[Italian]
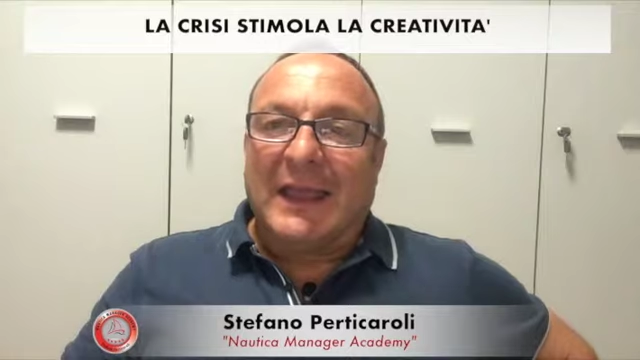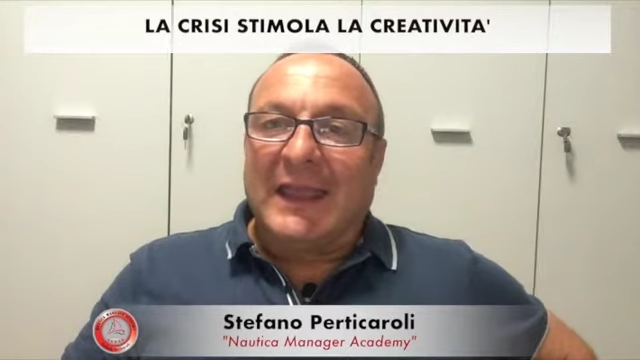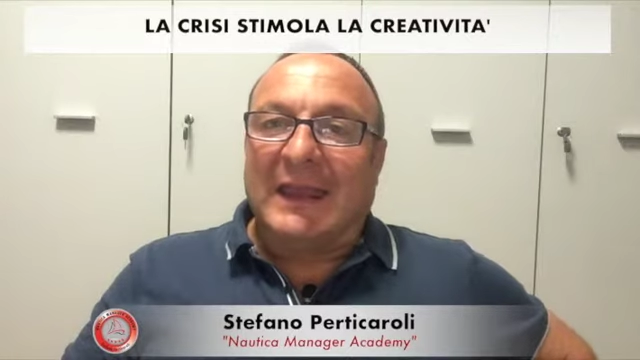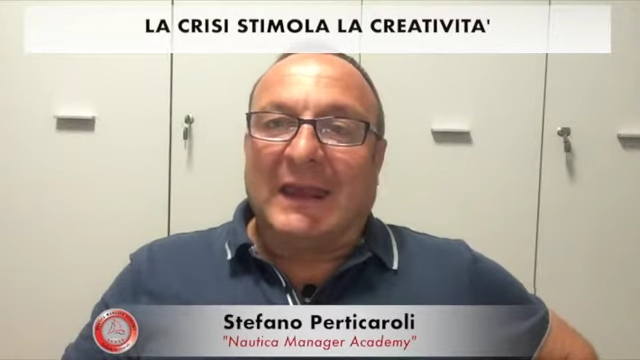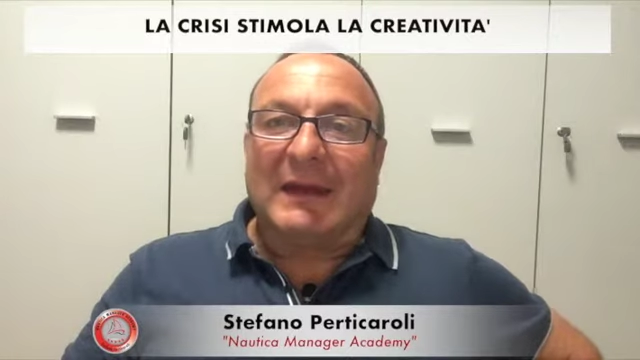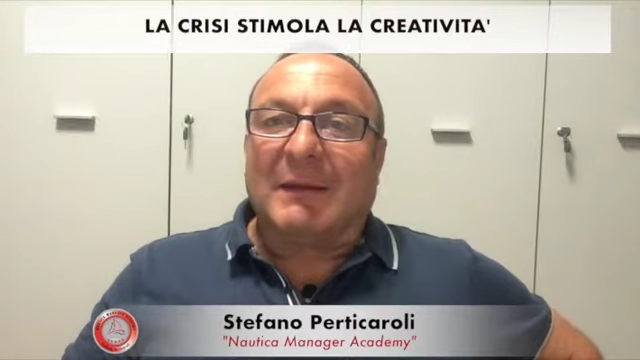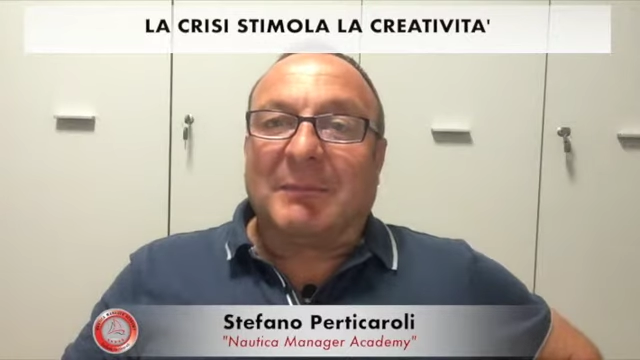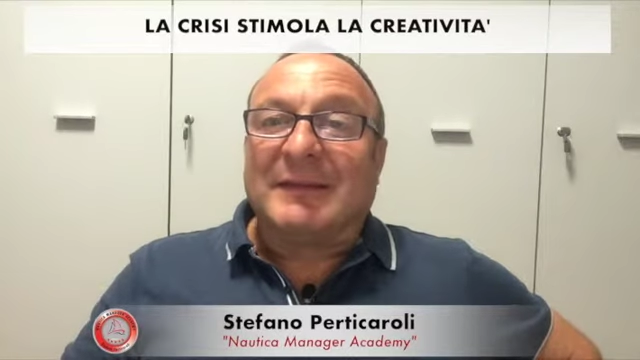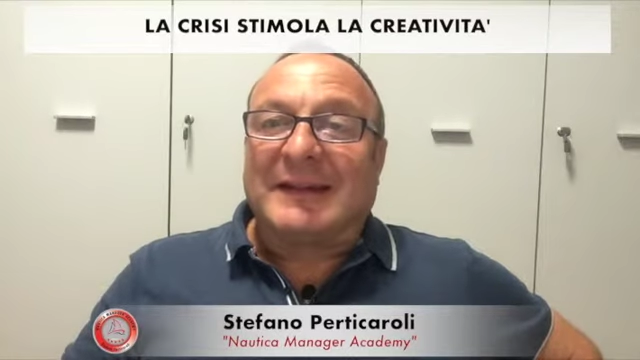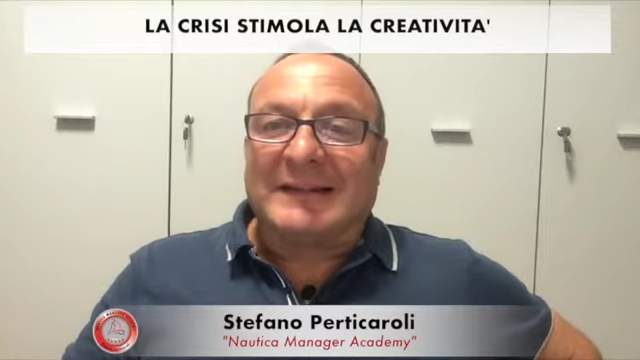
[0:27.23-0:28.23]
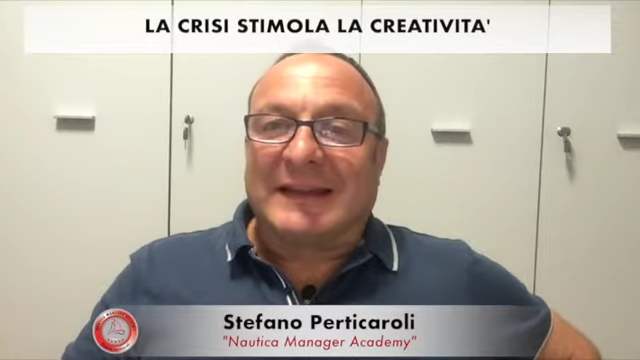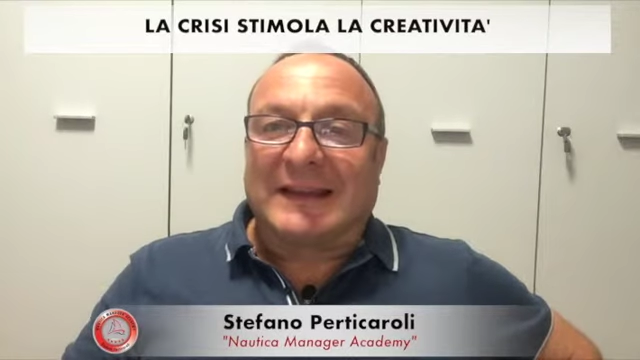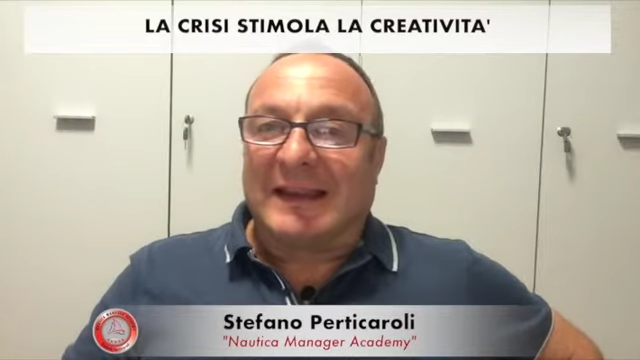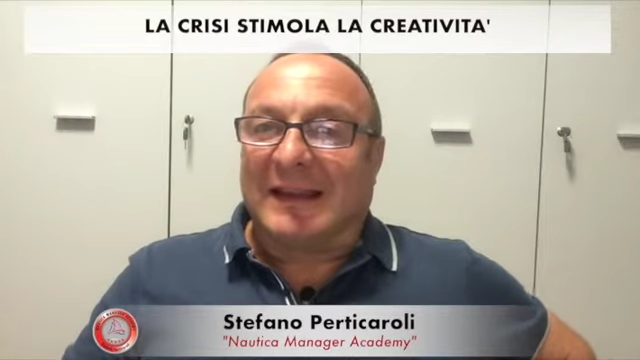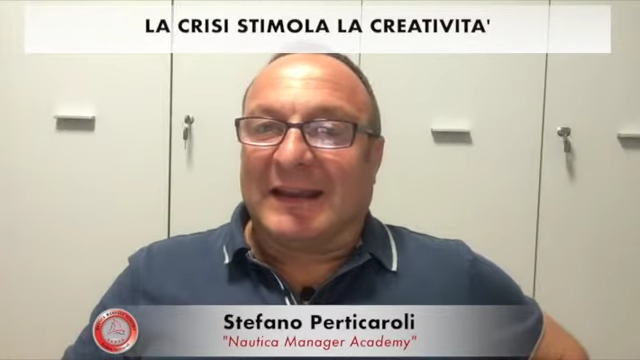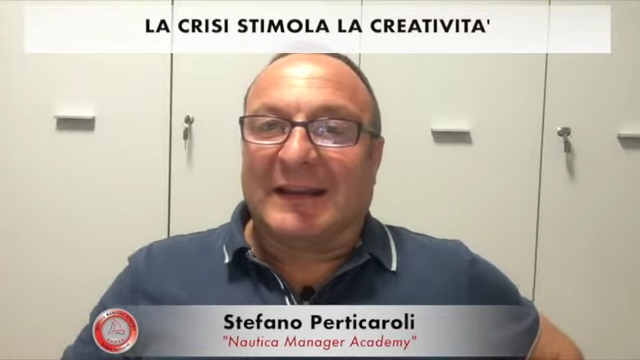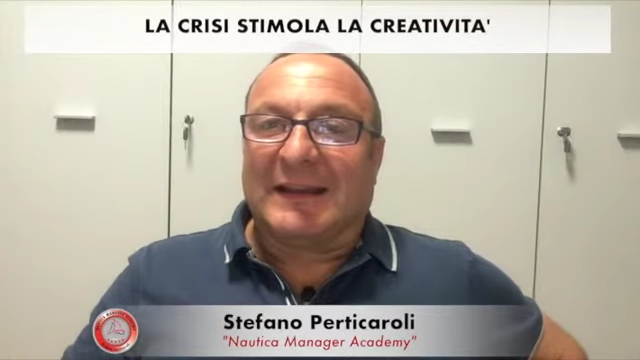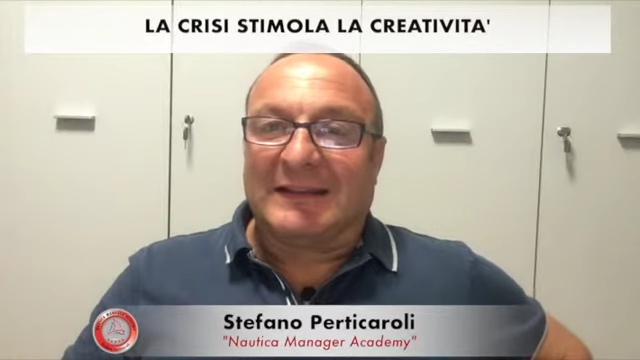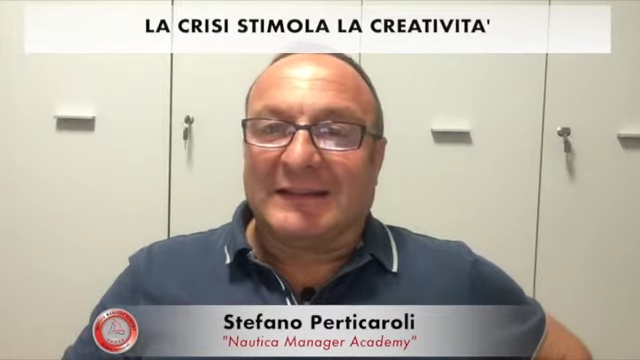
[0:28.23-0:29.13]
e eh, pensate che eh,